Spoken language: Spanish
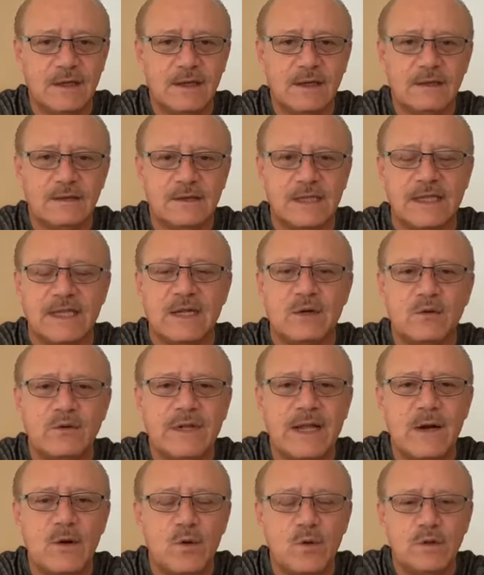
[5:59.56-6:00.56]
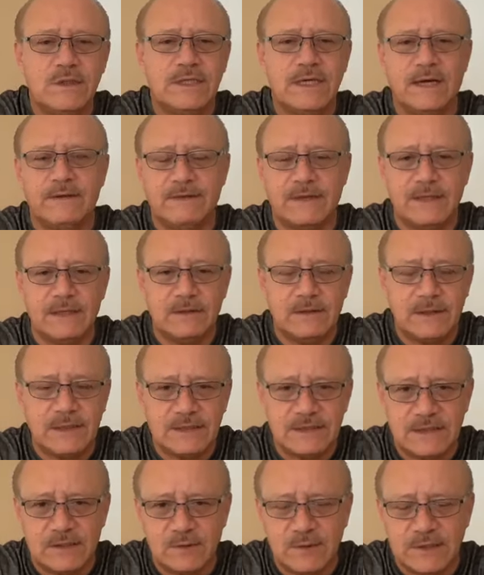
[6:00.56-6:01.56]
Tener una lucha, tener una
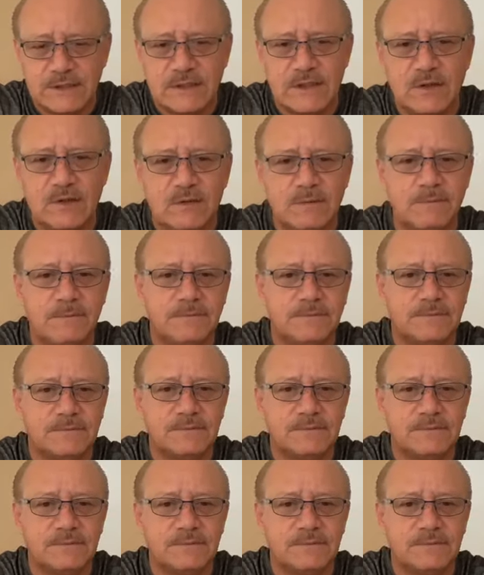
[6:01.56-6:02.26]
situación